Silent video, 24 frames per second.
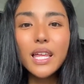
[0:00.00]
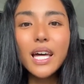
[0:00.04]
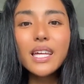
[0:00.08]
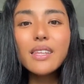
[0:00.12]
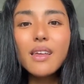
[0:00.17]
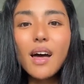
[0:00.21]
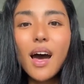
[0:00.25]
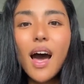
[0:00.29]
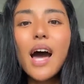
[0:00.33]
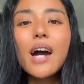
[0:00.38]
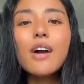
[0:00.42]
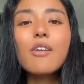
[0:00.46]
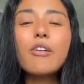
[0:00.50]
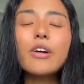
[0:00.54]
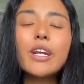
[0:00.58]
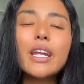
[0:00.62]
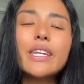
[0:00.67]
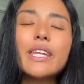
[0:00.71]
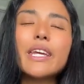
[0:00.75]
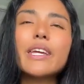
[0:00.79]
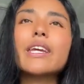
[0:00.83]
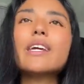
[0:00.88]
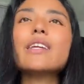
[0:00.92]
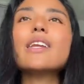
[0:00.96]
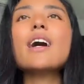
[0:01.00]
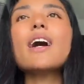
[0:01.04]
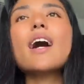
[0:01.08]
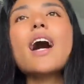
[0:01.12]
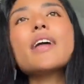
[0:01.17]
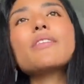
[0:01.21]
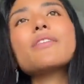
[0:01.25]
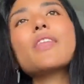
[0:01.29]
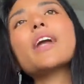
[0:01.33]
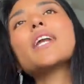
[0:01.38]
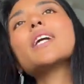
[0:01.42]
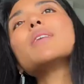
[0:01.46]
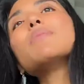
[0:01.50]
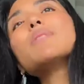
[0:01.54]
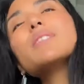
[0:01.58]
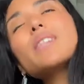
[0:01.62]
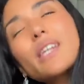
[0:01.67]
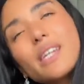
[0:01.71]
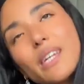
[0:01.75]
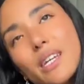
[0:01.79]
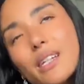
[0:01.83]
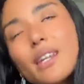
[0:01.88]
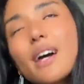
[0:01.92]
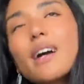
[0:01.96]
ただあこれできなかった、あれ
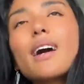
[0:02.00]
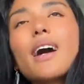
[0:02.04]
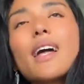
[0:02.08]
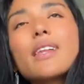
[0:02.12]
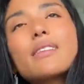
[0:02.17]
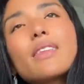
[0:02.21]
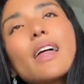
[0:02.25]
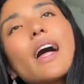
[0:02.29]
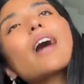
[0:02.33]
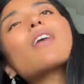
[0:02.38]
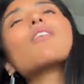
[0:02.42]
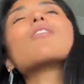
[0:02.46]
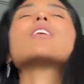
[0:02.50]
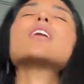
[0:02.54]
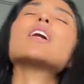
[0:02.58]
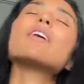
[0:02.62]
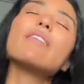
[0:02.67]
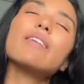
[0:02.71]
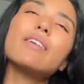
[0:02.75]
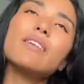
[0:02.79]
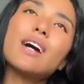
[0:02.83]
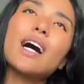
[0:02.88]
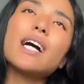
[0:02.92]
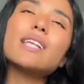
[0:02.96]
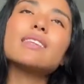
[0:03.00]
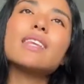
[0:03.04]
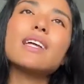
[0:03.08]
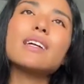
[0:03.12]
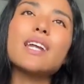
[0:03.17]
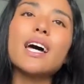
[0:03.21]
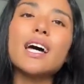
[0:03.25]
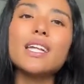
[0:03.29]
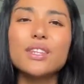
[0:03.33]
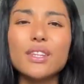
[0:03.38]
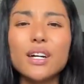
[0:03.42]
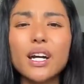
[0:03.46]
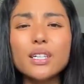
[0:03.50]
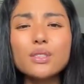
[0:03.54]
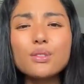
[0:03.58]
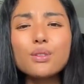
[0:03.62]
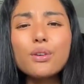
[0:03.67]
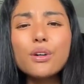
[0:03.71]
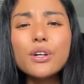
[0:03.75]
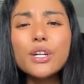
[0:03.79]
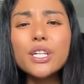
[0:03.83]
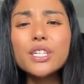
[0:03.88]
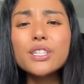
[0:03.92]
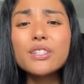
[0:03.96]
もできなかった、これは良かったなとか、
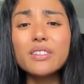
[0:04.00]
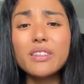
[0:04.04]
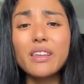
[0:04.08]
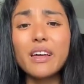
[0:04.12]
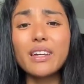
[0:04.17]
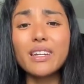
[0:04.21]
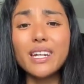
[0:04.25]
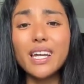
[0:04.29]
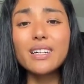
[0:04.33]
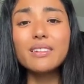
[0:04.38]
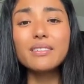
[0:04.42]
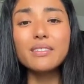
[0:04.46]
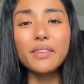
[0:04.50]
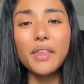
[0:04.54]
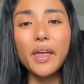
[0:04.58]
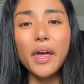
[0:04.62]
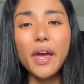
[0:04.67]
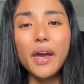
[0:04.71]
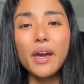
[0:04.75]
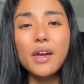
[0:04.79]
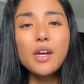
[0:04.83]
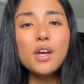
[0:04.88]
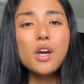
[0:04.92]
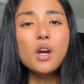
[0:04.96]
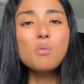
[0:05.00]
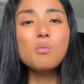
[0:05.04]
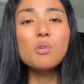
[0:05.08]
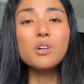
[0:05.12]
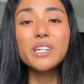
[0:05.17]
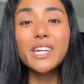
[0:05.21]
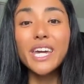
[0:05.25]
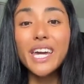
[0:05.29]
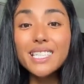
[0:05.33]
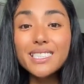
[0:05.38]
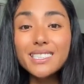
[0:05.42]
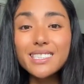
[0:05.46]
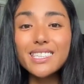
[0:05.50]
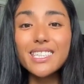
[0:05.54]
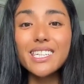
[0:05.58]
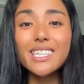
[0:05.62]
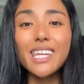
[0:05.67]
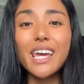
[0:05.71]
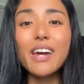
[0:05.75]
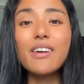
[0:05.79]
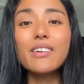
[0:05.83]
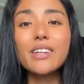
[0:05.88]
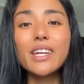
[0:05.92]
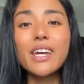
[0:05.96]
そういうのではなくて、もう決
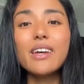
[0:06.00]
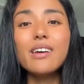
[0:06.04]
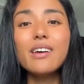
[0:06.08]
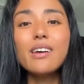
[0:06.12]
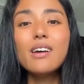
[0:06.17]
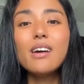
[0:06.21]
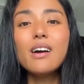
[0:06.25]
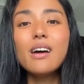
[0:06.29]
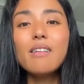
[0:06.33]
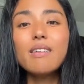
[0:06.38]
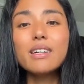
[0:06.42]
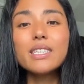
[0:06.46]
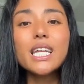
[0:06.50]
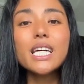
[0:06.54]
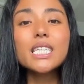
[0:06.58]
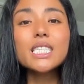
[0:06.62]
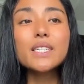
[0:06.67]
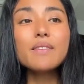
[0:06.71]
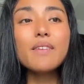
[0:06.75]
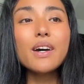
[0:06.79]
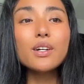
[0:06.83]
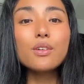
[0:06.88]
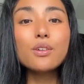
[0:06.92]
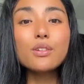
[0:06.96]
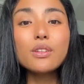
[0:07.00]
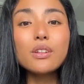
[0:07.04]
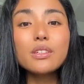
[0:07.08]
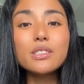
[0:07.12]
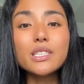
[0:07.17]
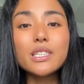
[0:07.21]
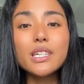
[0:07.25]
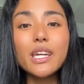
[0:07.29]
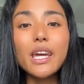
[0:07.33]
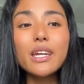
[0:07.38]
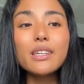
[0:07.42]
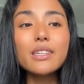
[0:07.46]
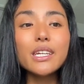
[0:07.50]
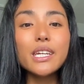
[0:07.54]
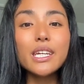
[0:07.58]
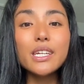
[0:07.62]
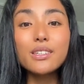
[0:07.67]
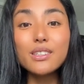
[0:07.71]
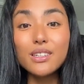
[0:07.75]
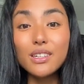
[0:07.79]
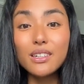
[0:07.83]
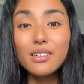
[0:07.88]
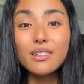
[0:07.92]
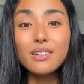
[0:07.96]
意だよね。私はこの次元
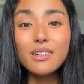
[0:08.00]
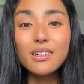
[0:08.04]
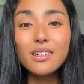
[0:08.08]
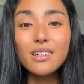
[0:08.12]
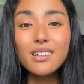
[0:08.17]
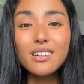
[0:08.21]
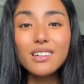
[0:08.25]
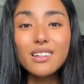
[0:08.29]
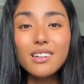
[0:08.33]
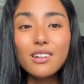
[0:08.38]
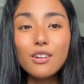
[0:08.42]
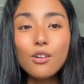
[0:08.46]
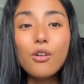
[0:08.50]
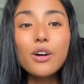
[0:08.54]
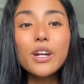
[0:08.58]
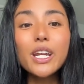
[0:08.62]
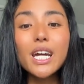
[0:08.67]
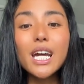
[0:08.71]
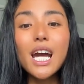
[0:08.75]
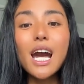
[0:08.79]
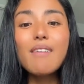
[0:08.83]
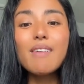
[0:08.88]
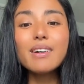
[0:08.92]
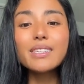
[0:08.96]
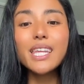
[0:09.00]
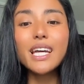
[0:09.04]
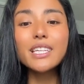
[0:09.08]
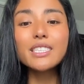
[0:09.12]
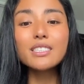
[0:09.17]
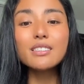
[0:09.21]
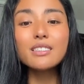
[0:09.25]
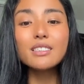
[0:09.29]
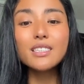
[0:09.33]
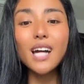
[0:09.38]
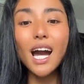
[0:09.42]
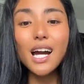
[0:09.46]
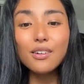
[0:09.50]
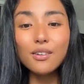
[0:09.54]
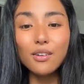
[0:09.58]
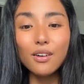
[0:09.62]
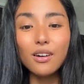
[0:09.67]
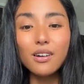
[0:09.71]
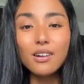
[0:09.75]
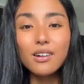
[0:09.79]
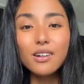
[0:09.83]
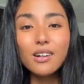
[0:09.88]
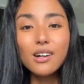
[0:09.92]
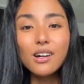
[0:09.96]
にいる、これが私の過
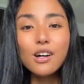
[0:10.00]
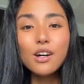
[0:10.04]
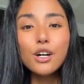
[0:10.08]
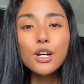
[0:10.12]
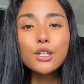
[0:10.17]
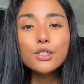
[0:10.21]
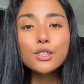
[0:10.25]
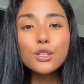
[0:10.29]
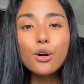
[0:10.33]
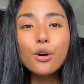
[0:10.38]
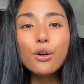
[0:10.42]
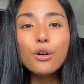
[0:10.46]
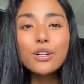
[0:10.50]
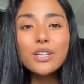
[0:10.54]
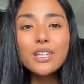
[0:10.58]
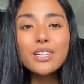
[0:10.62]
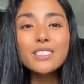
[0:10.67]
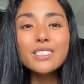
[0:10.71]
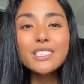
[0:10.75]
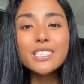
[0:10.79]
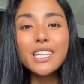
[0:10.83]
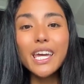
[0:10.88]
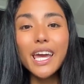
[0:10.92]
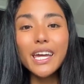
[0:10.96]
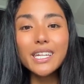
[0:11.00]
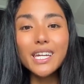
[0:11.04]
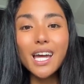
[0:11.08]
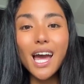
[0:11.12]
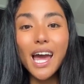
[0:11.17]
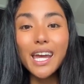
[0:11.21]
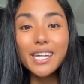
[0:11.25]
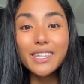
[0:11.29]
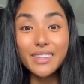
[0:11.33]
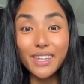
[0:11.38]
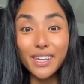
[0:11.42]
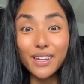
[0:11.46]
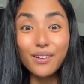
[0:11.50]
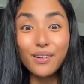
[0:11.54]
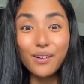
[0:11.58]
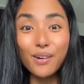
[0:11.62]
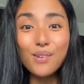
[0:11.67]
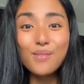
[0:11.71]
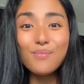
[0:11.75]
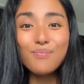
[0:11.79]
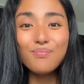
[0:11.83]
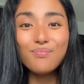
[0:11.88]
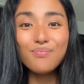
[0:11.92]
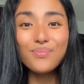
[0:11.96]
去、そういう次元に入ってい
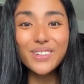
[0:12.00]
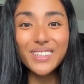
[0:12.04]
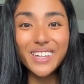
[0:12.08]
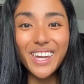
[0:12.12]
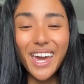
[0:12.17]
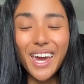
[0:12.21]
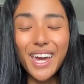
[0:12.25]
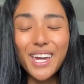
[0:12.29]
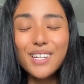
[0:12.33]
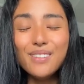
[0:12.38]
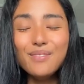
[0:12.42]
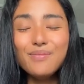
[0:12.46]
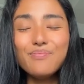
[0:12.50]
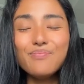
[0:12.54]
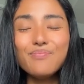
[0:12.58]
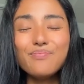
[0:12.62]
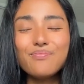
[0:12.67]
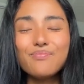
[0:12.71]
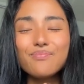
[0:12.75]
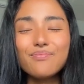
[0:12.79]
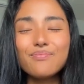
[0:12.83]
こう。 OK。